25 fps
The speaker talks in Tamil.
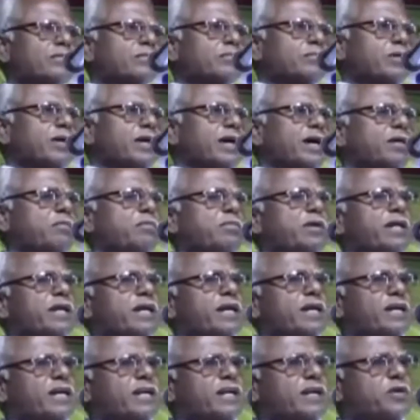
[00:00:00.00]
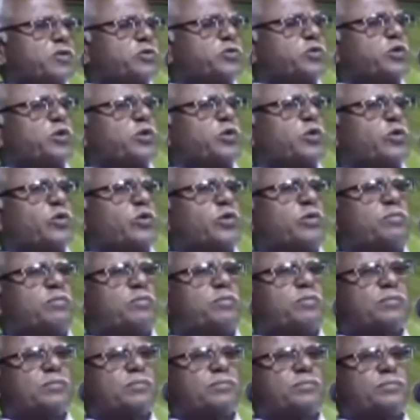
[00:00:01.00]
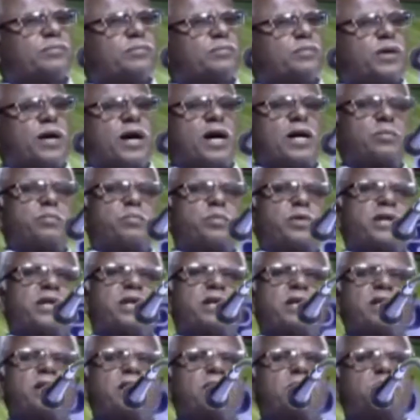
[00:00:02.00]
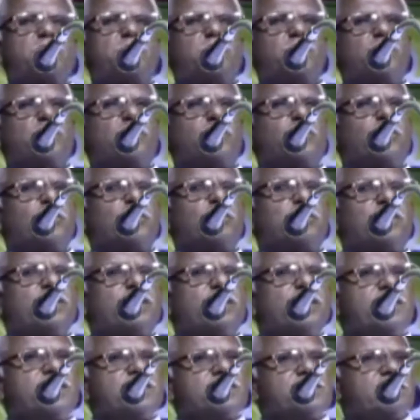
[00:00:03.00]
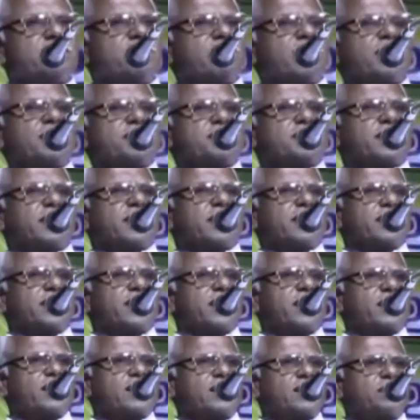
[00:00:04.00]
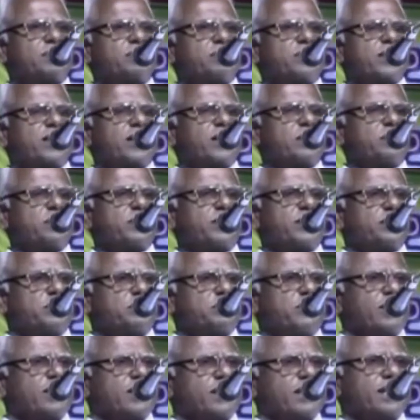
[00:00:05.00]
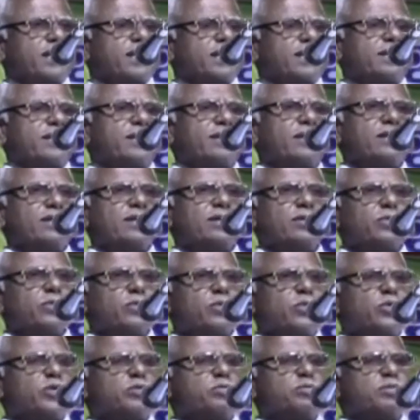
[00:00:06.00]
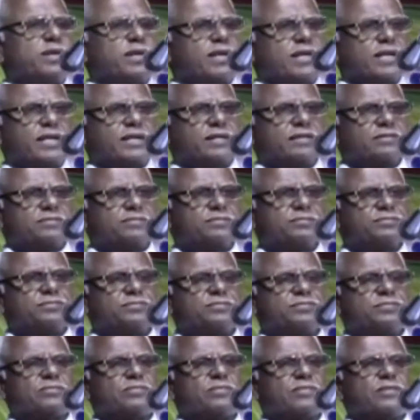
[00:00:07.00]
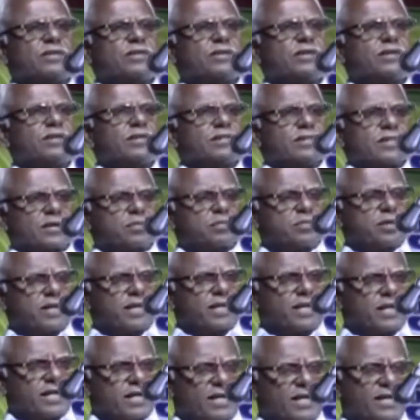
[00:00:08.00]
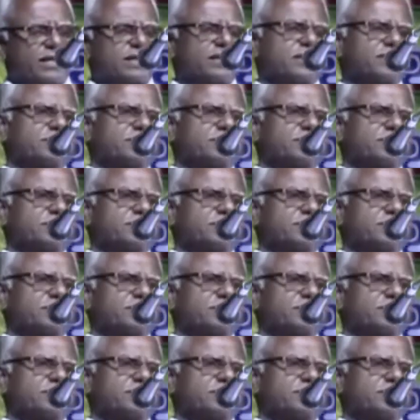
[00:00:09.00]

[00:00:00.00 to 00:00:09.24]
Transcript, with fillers: பிராமணர்கள் என்று சொல்லுகிறோம் பார்ப்பனர்கள் என்று சொல்லுகிறோம் சிவாச்சாரியார்கள் பிராமணரும் இல்லை ஒன்றும் இல்லை தமிழர்கள்